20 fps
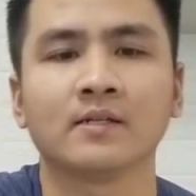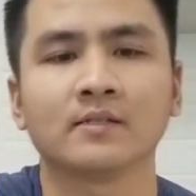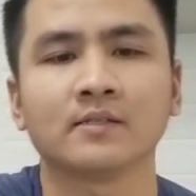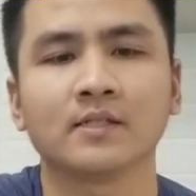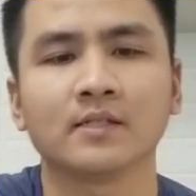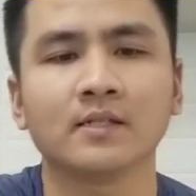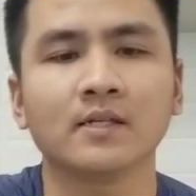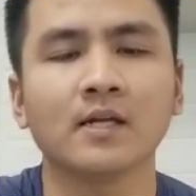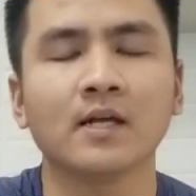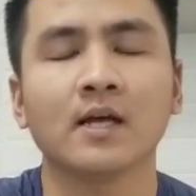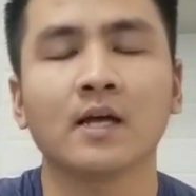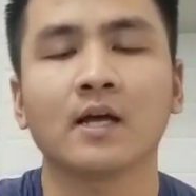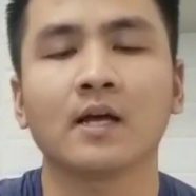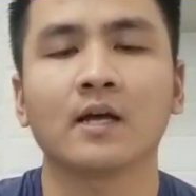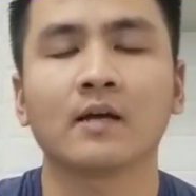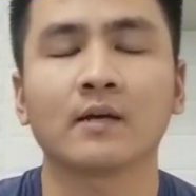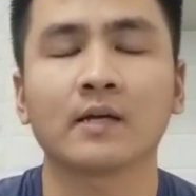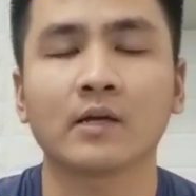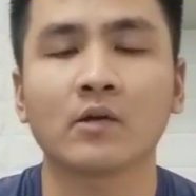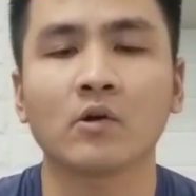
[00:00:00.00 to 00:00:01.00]
chính
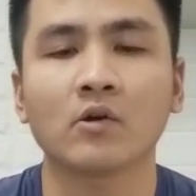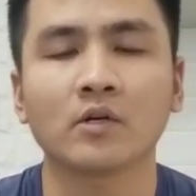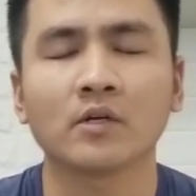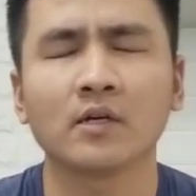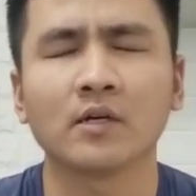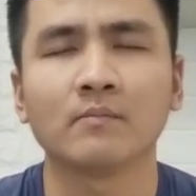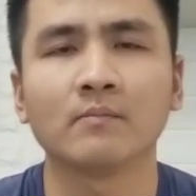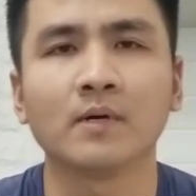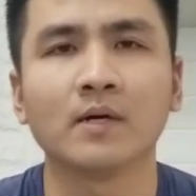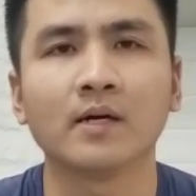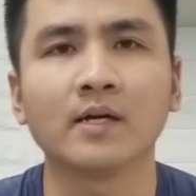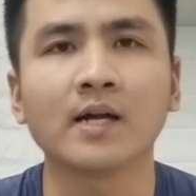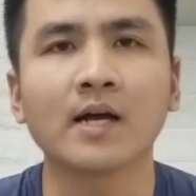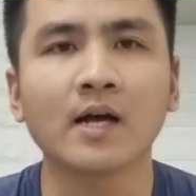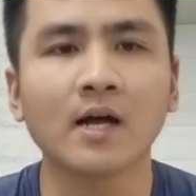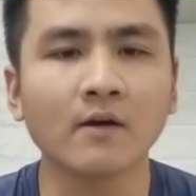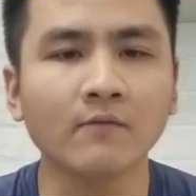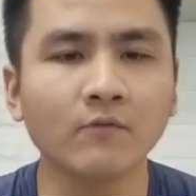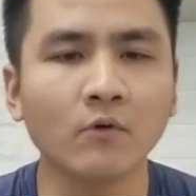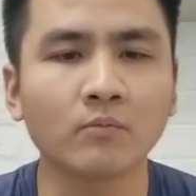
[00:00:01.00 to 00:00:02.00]
là cái con đời mới đã
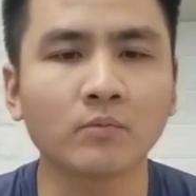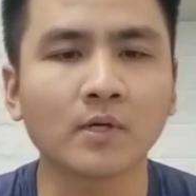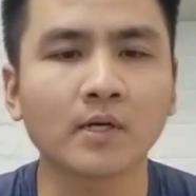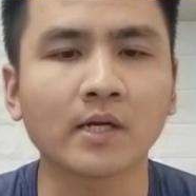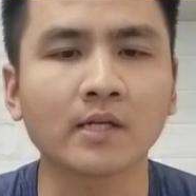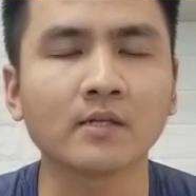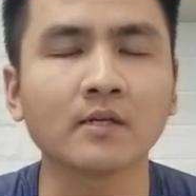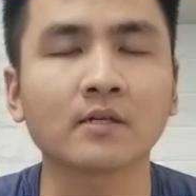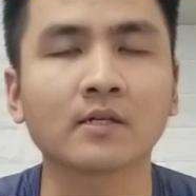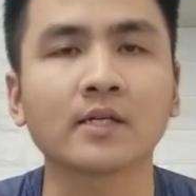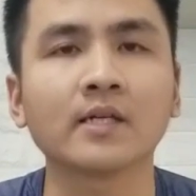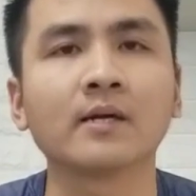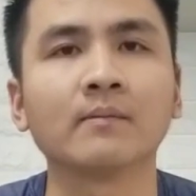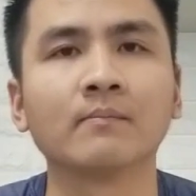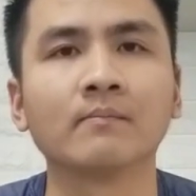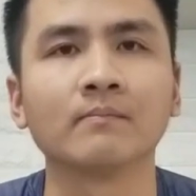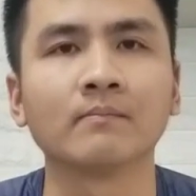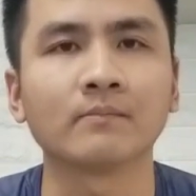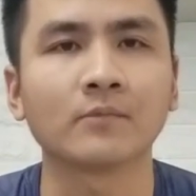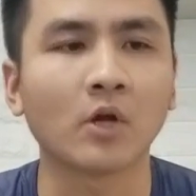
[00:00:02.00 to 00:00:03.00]
khắc phục được cái nhược điểm
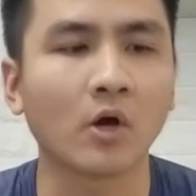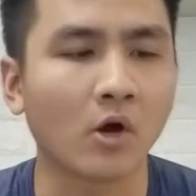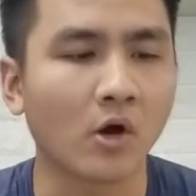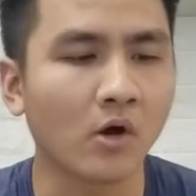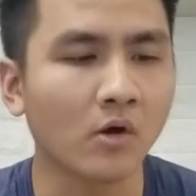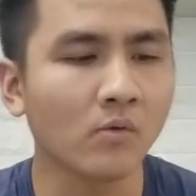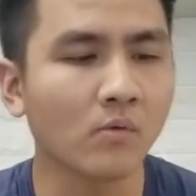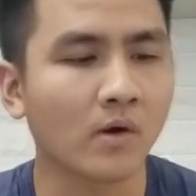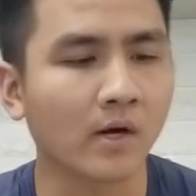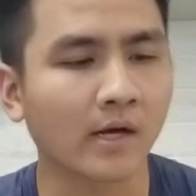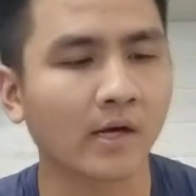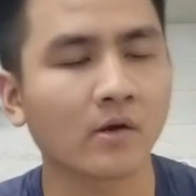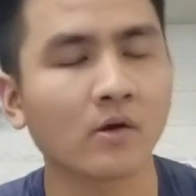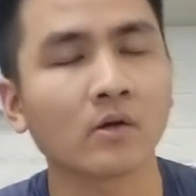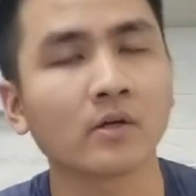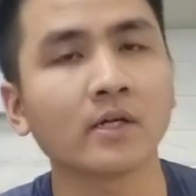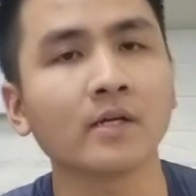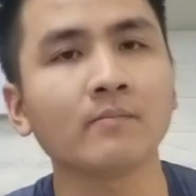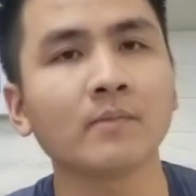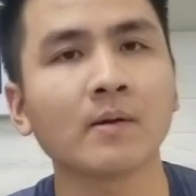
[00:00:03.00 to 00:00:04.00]
đó của cái
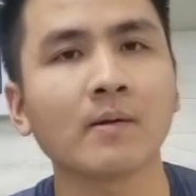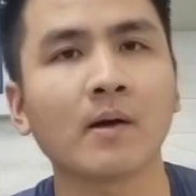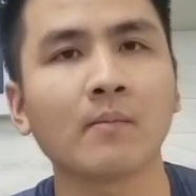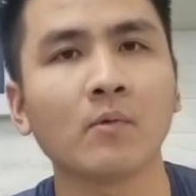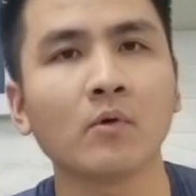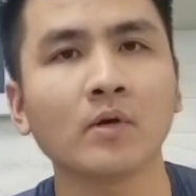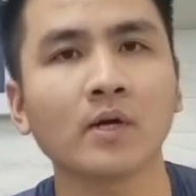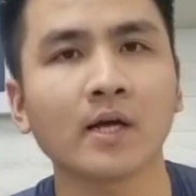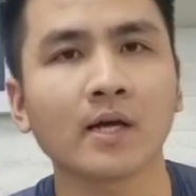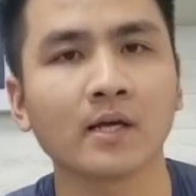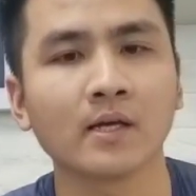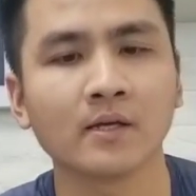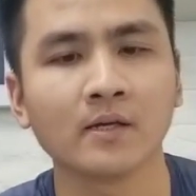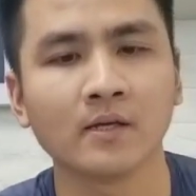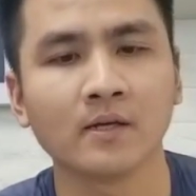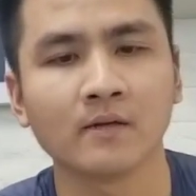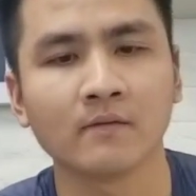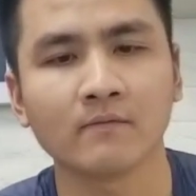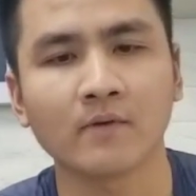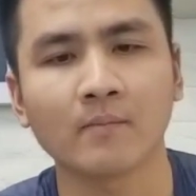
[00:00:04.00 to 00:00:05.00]
con XB31 này
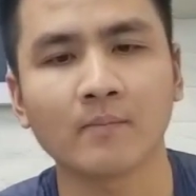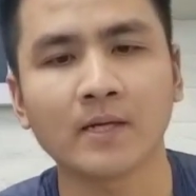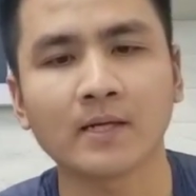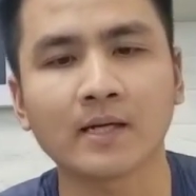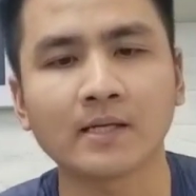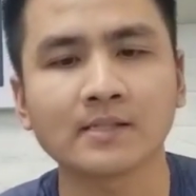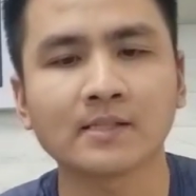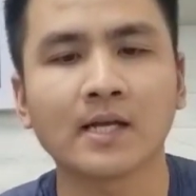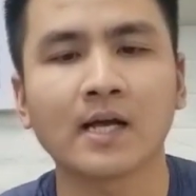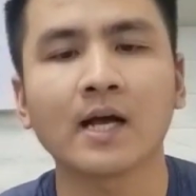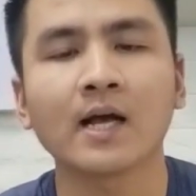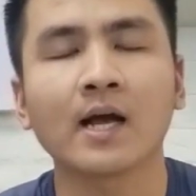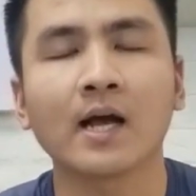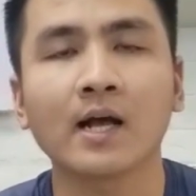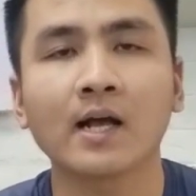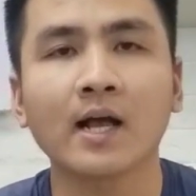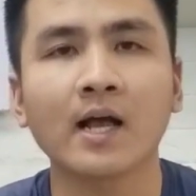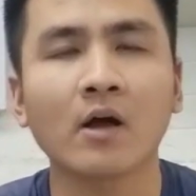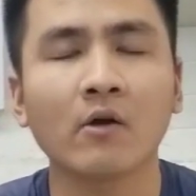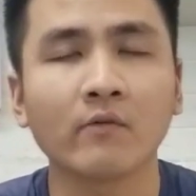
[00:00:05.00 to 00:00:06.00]
và mình đánh giá
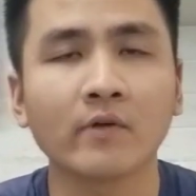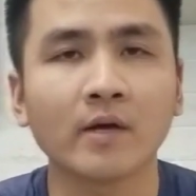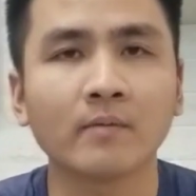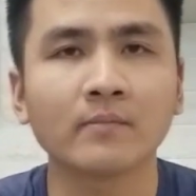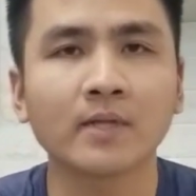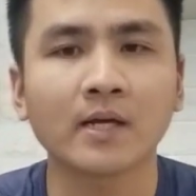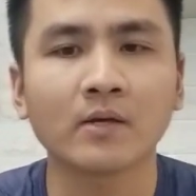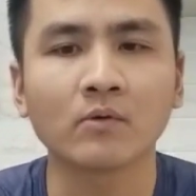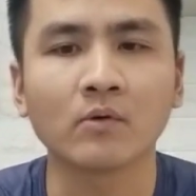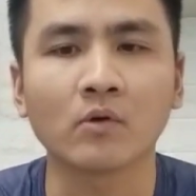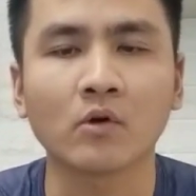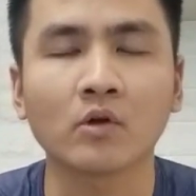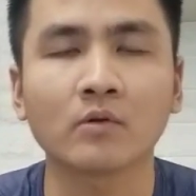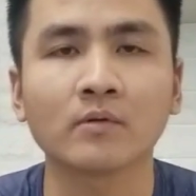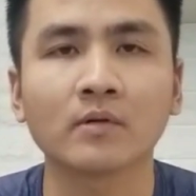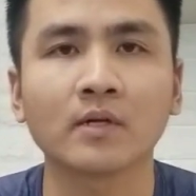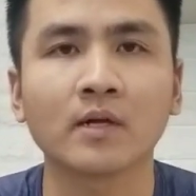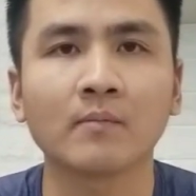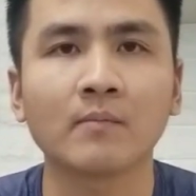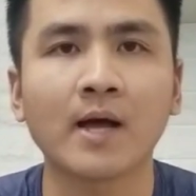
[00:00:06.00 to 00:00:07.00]
khá cao về âm thanh của
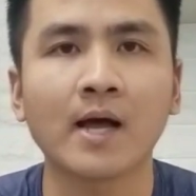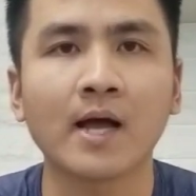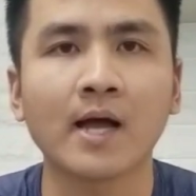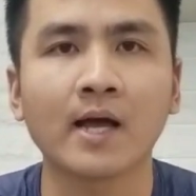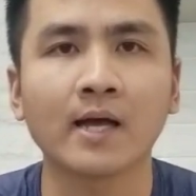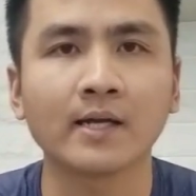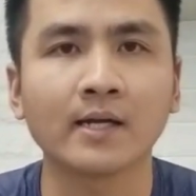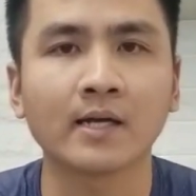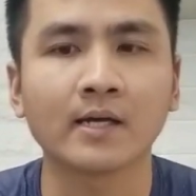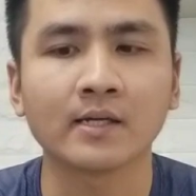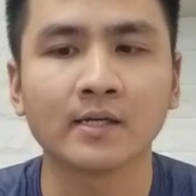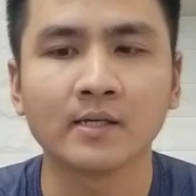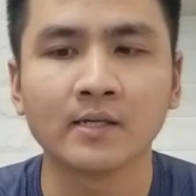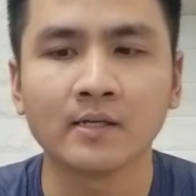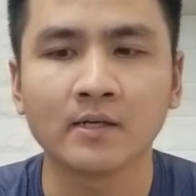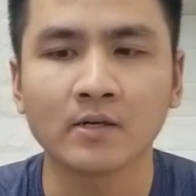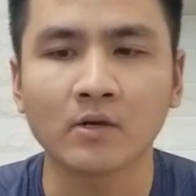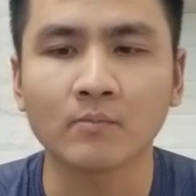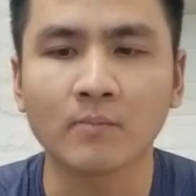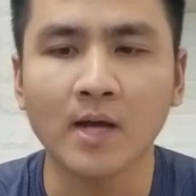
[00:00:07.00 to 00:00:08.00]
con 32 này
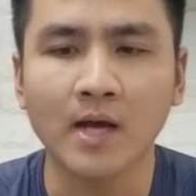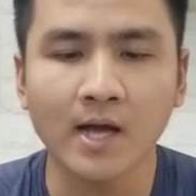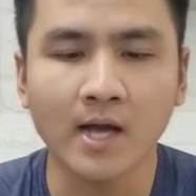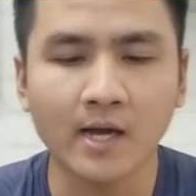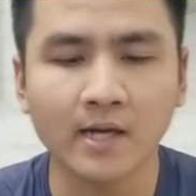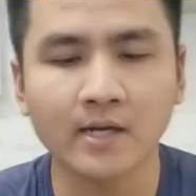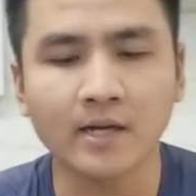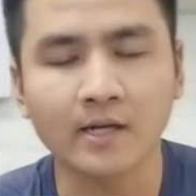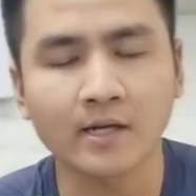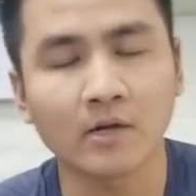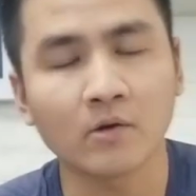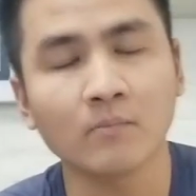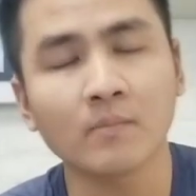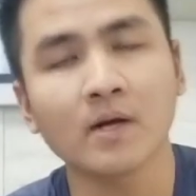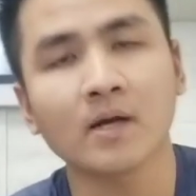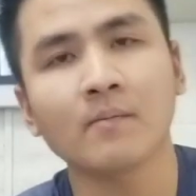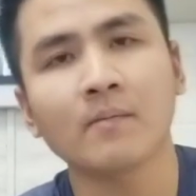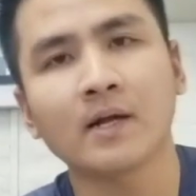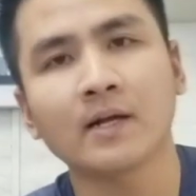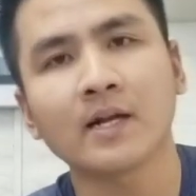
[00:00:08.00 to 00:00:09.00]
con 32 này nếu
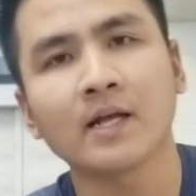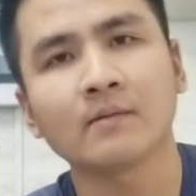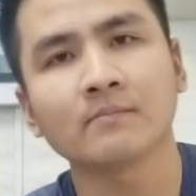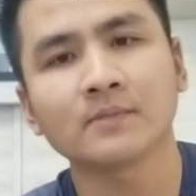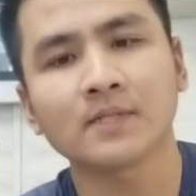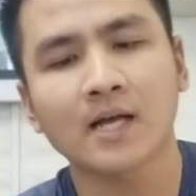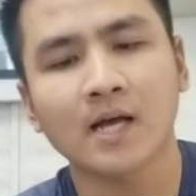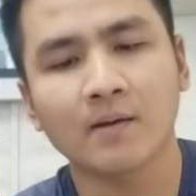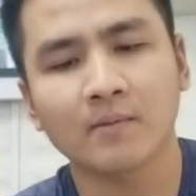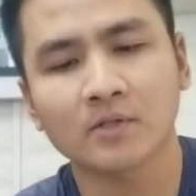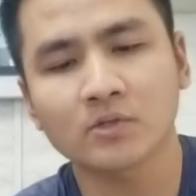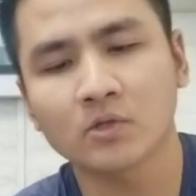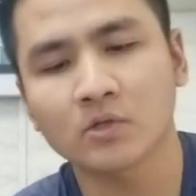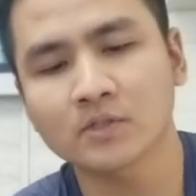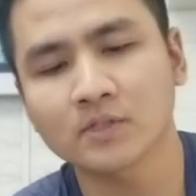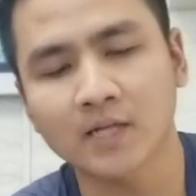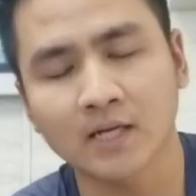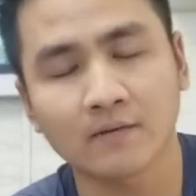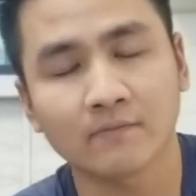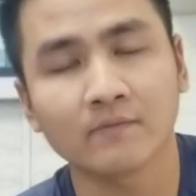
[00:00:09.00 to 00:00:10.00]
mà các bạn đem ra mà so
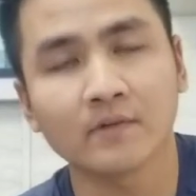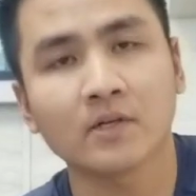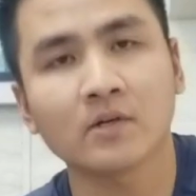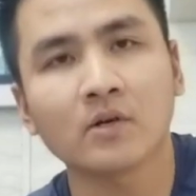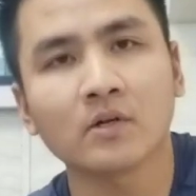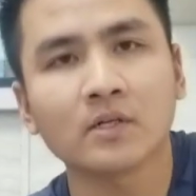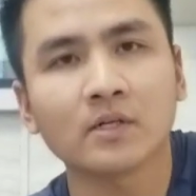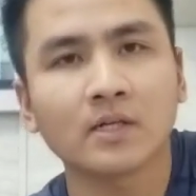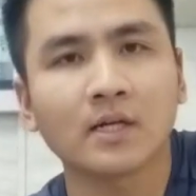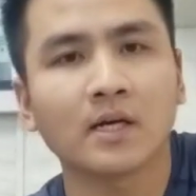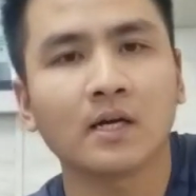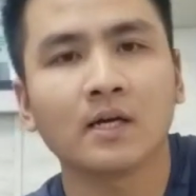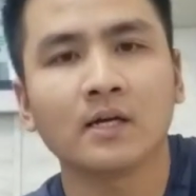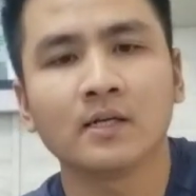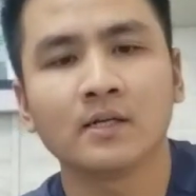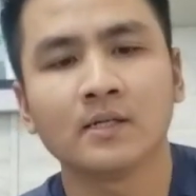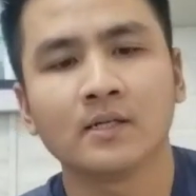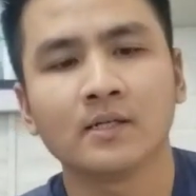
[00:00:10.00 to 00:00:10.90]
sánh với con ờ,